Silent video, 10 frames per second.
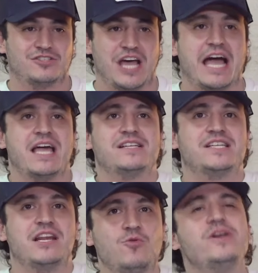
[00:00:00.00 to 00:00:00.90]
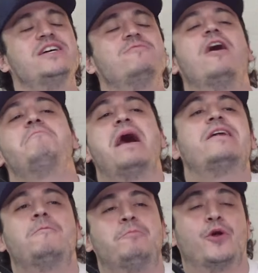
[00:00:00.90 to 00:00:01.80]
O sea, sin Luigi no hay
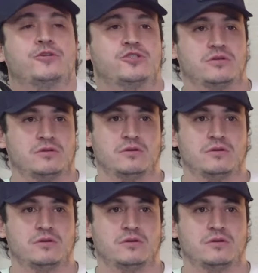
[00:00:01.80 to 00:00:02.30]
Mario Bros.